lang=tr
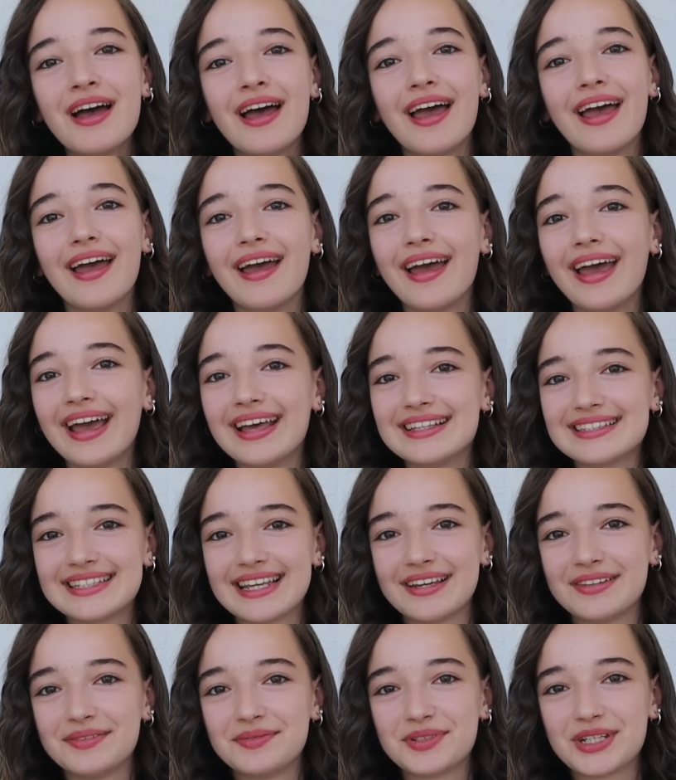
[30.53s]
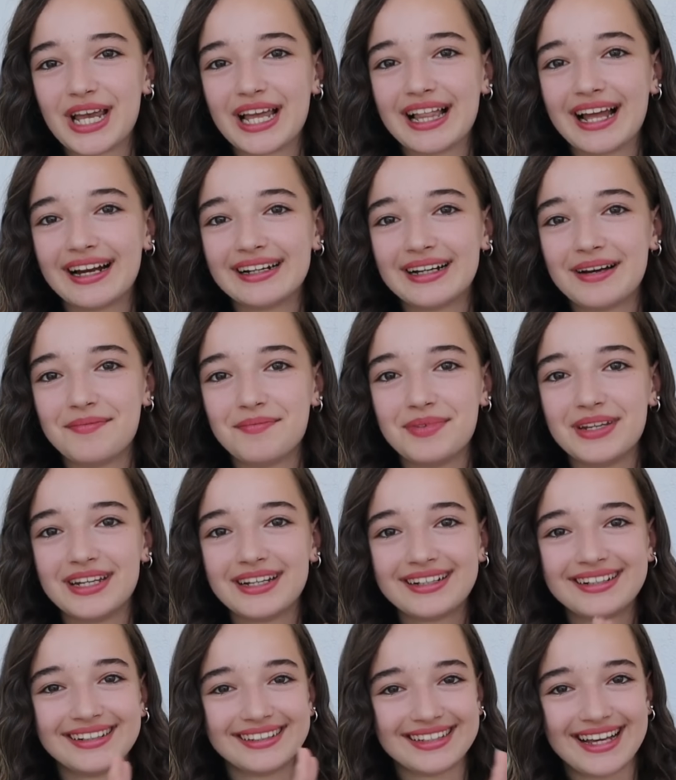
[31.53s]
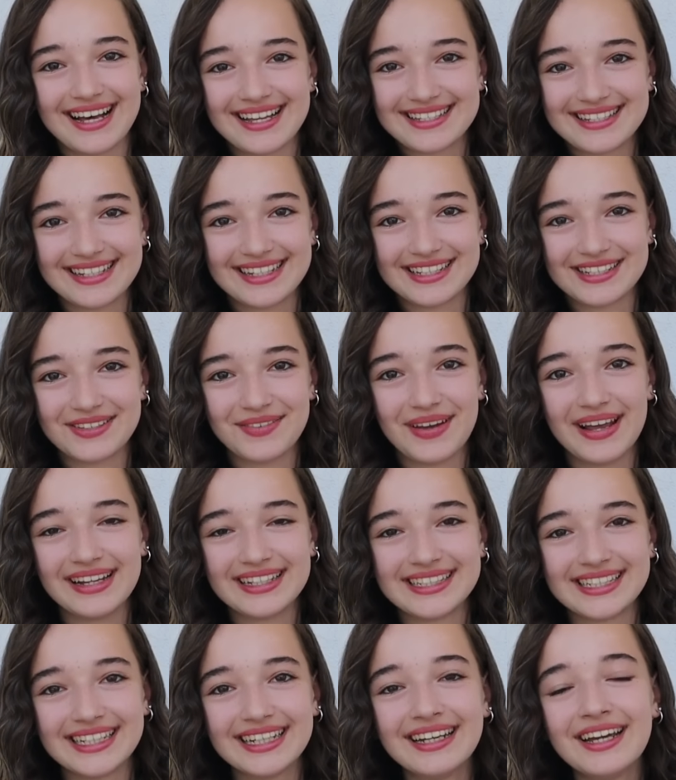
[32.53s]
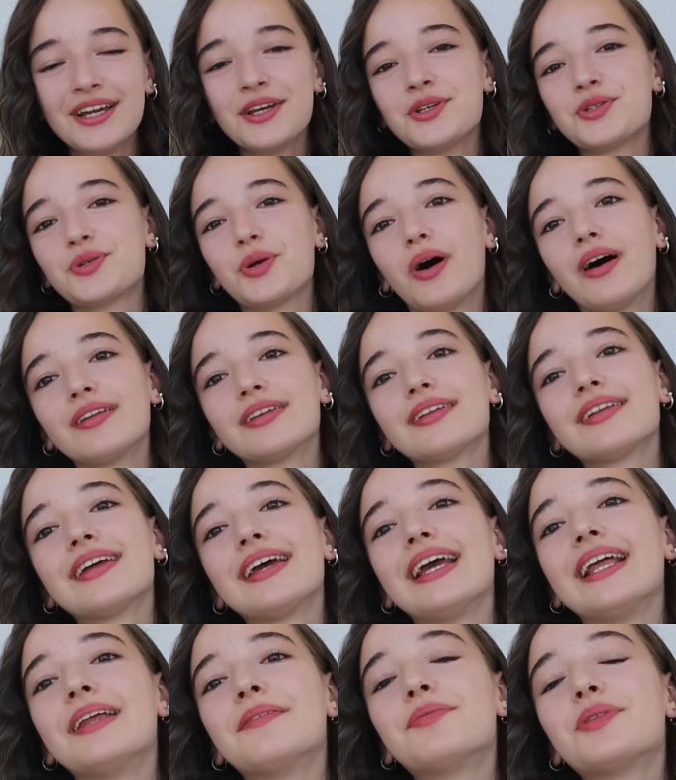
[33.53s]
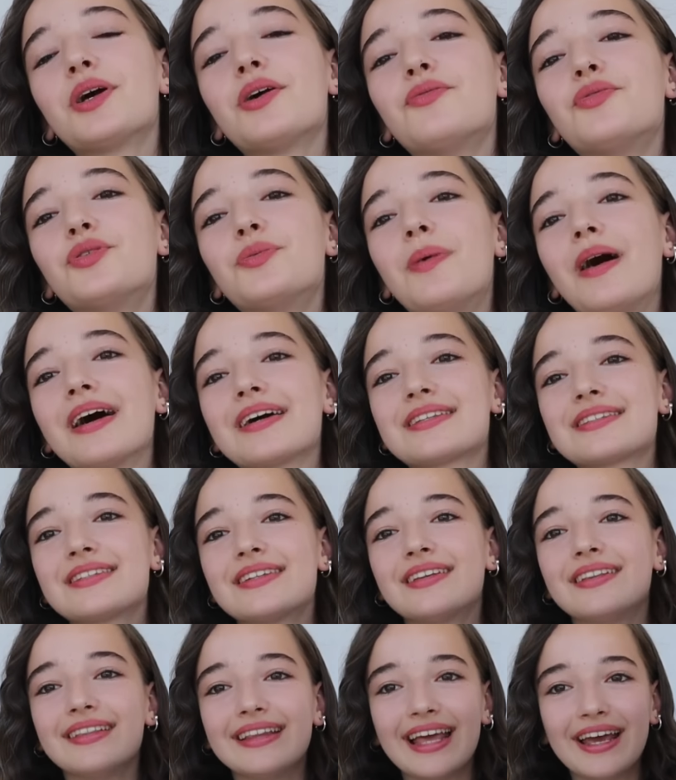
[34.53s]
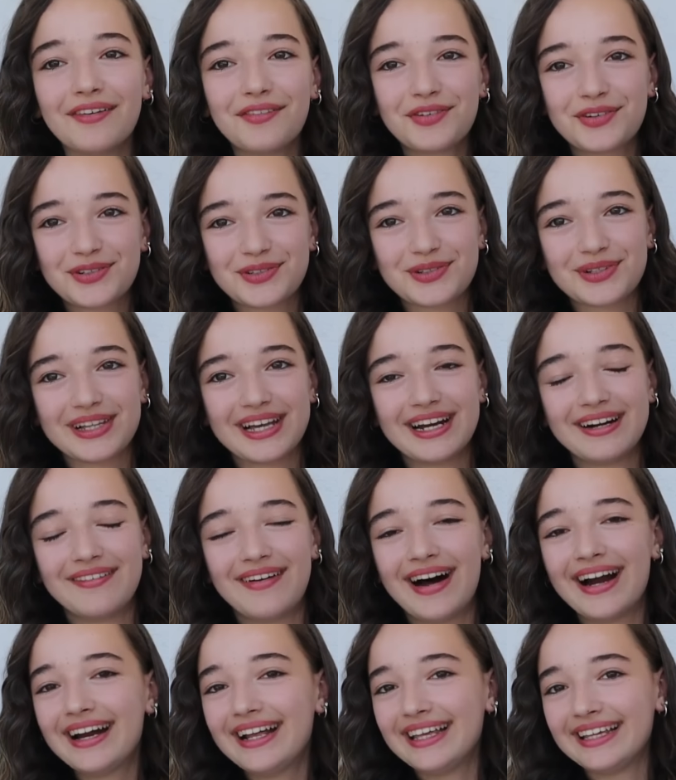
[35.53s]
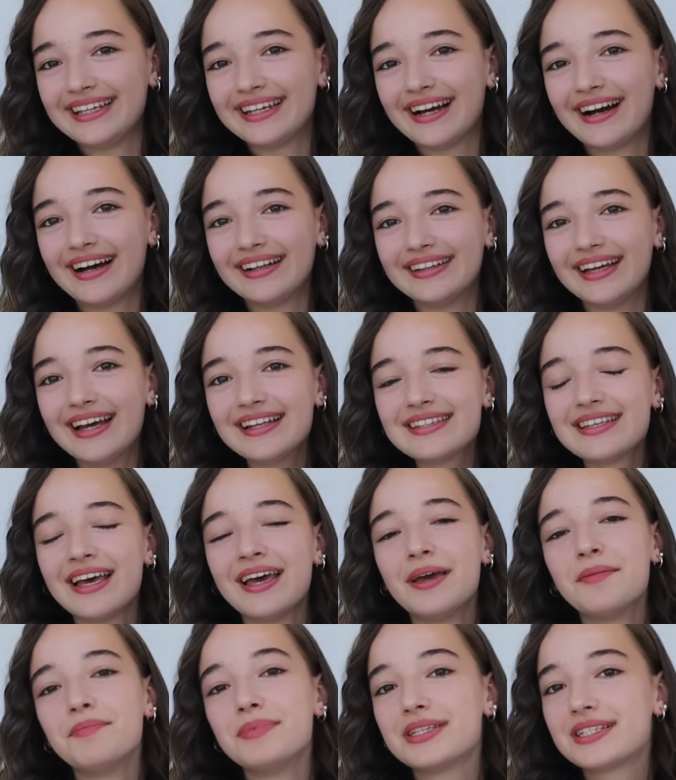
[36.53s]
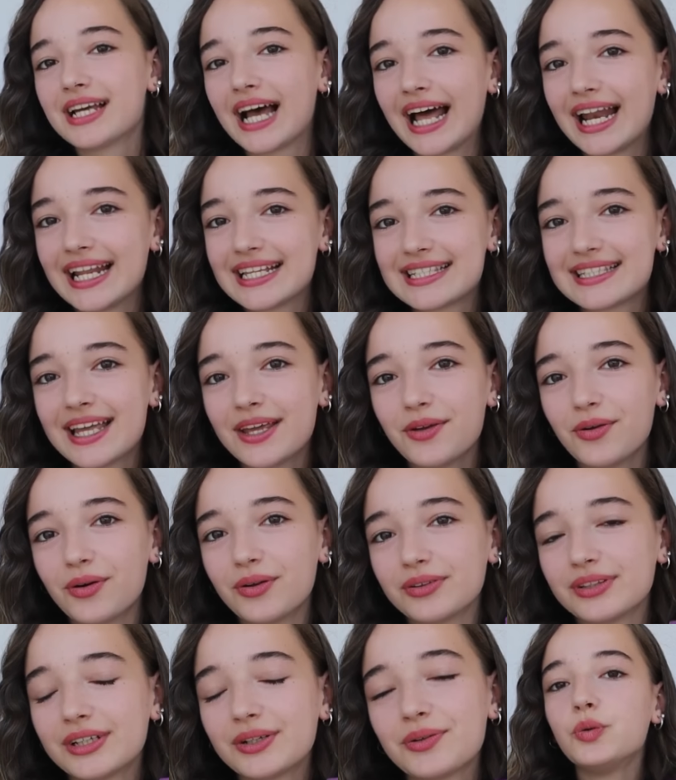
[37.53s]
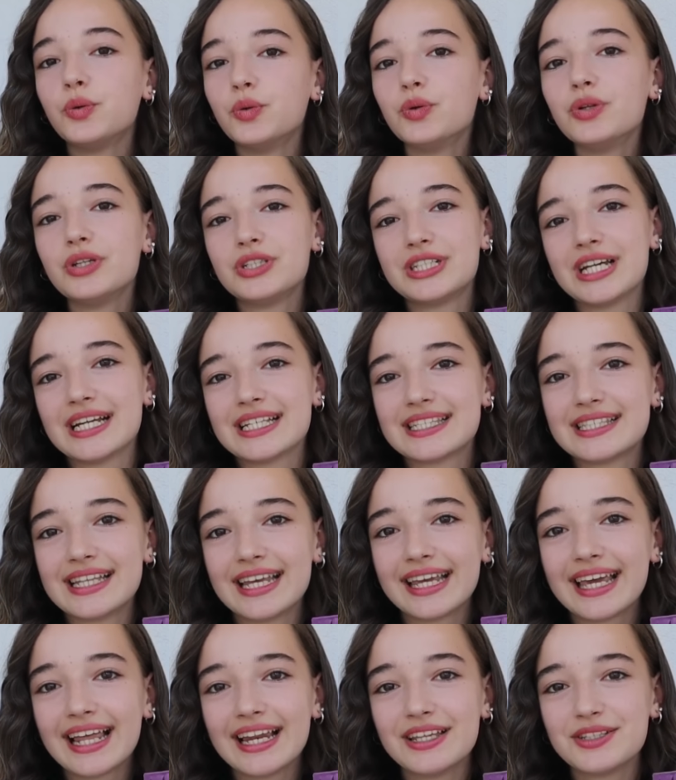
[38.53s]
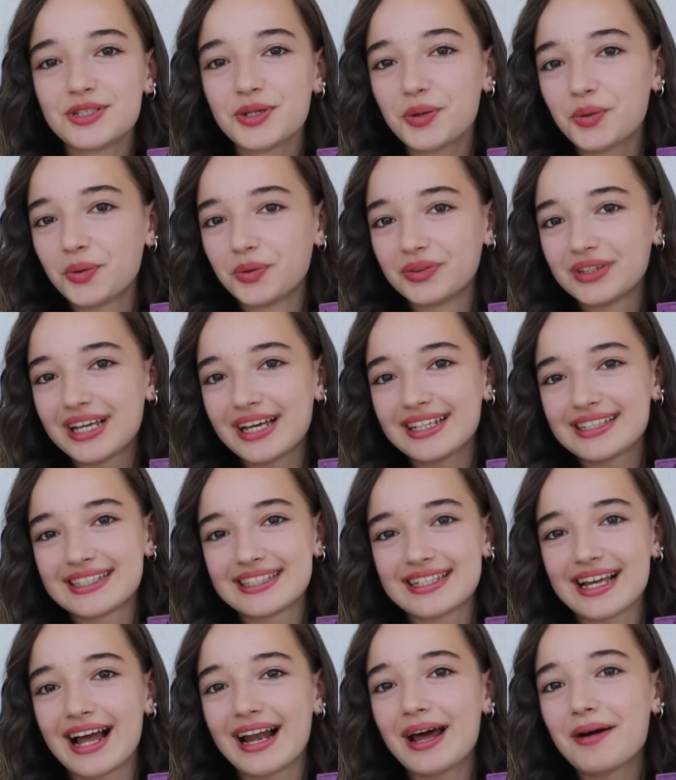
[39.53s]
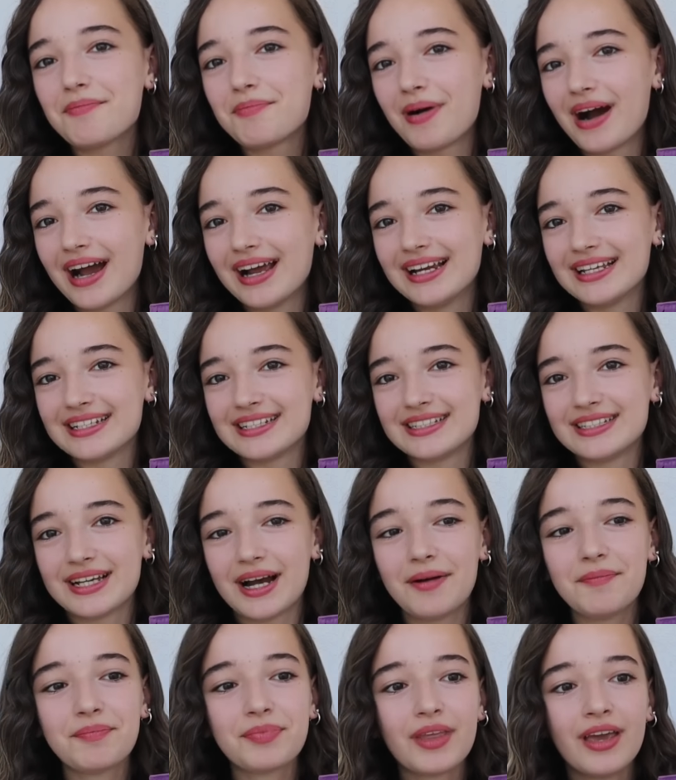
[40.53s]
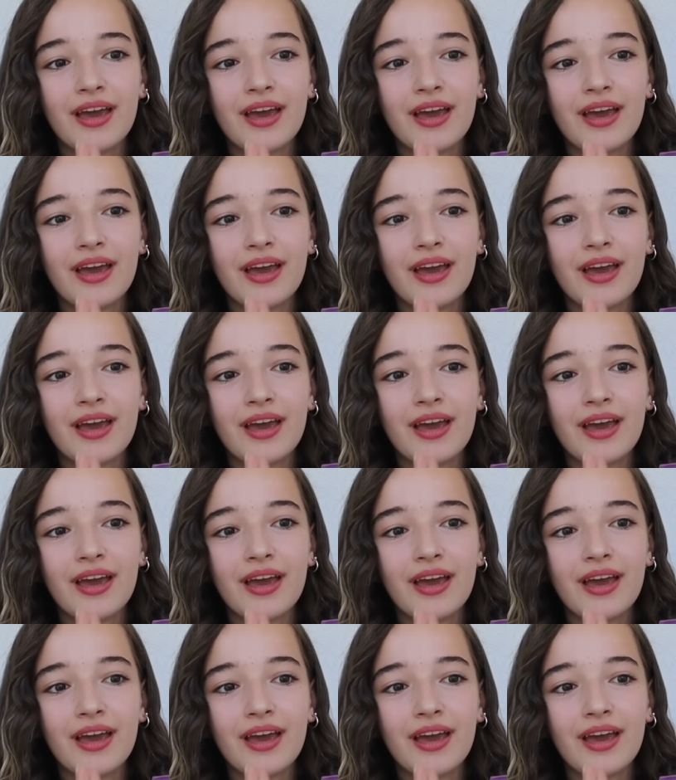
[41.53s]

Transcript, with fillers: E, en sevdiğim şeylerden biri kırtasiye alışverişi. Şu anda da elimde bu Woolbox'ın dev kutuları var 2 adet. Bir tanesi de yolda gün içerisinde gelince onu da sizlerden paylaşacağım.